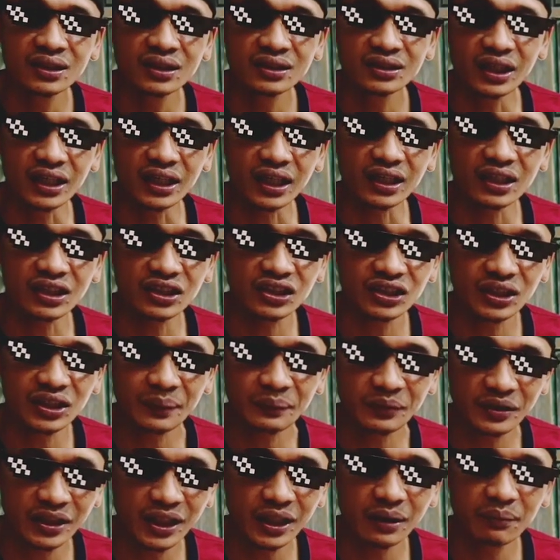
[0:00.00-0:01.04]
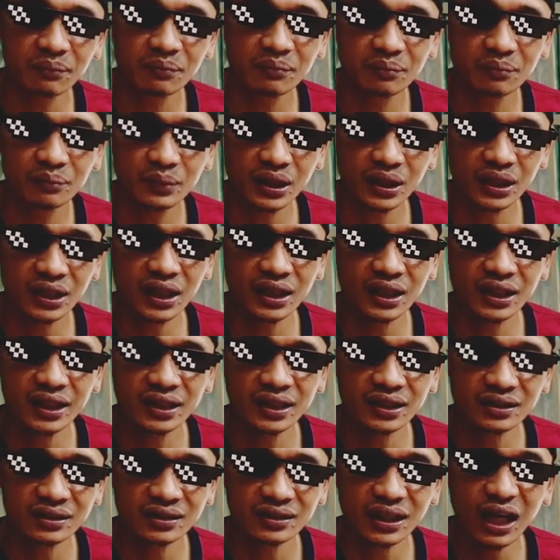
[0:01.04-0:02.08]
Jangan di skip-skip biar
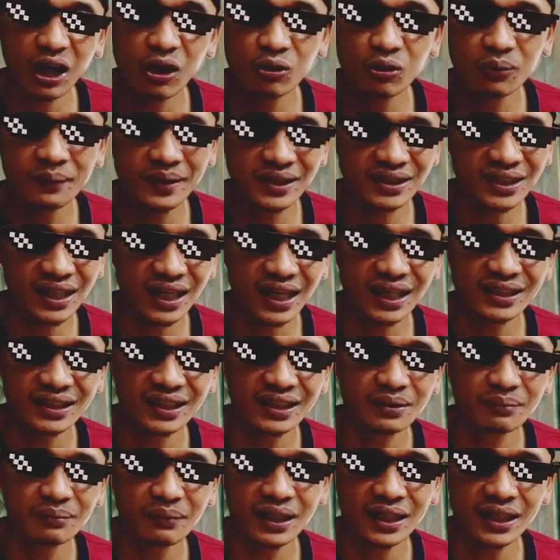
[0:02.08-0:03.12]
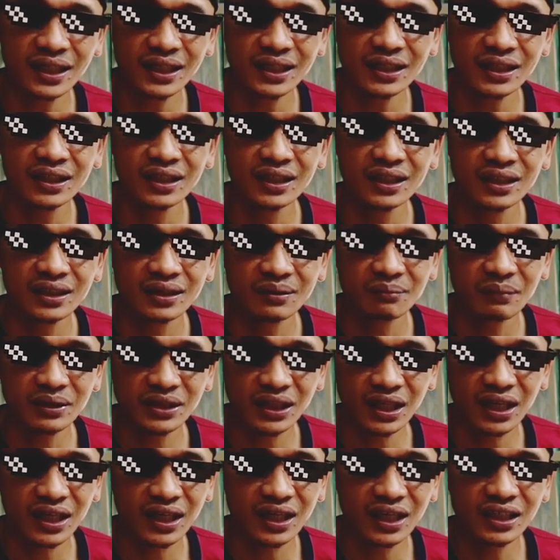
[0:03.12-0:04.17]
kalian tahu masalahnya di mana,
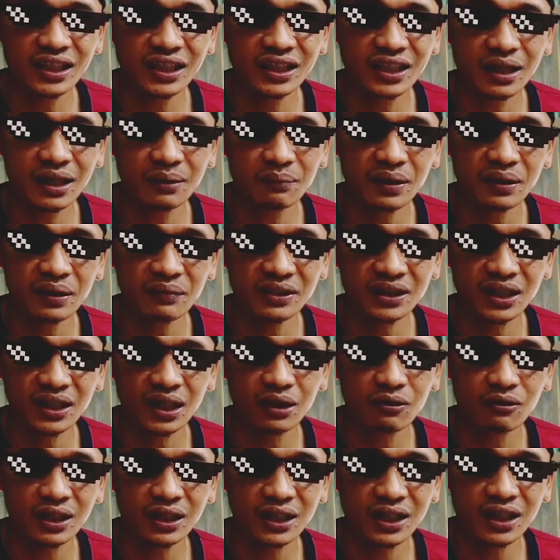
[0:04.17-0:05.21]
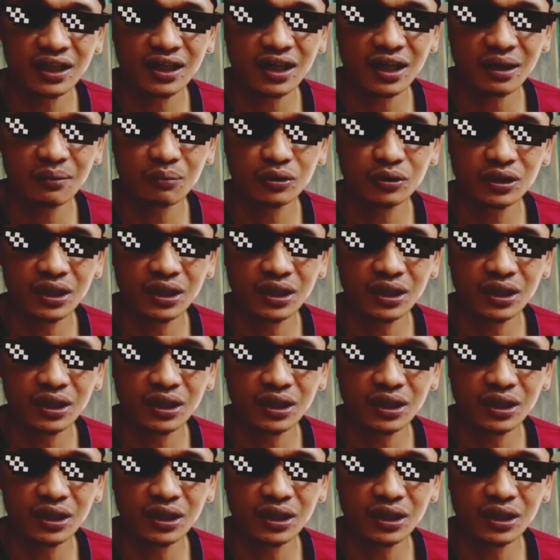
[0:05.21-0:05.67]
masalah kalian apa, masalah warna rambut